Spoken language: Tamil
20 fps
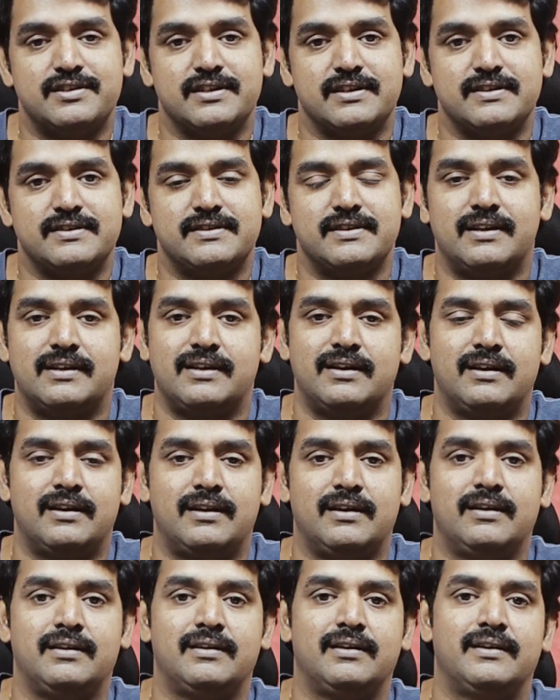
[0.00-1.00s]
ஜெகன் சார்
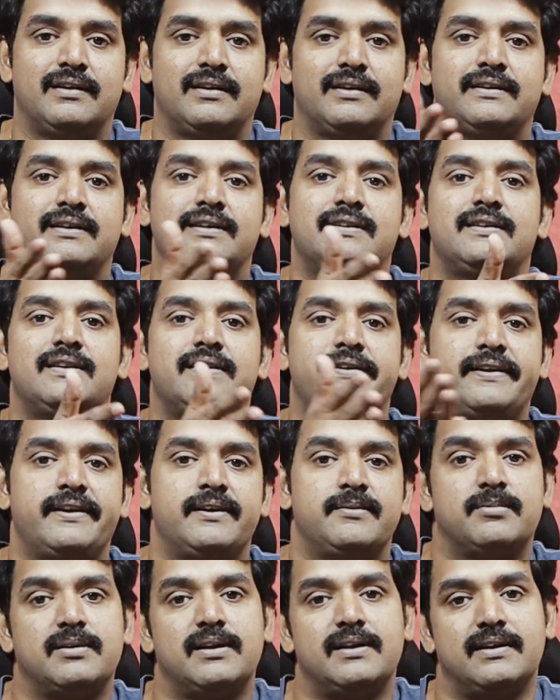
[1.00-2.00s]
எதில்
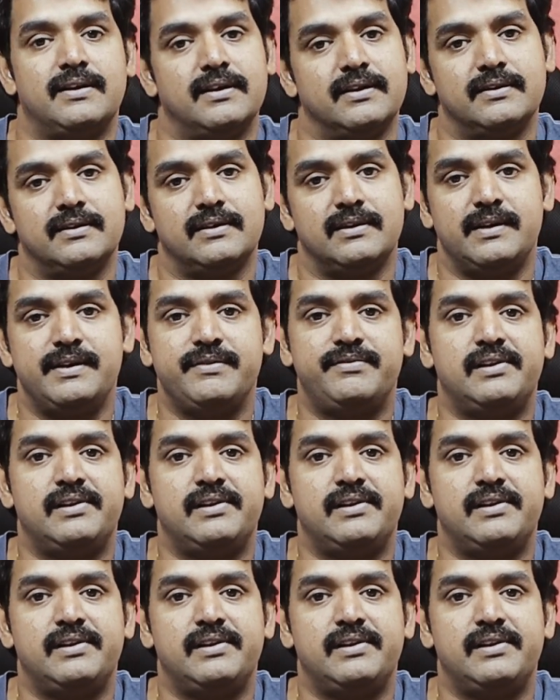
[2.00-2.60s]
ட்ரேட் பண்ணால் நல்லது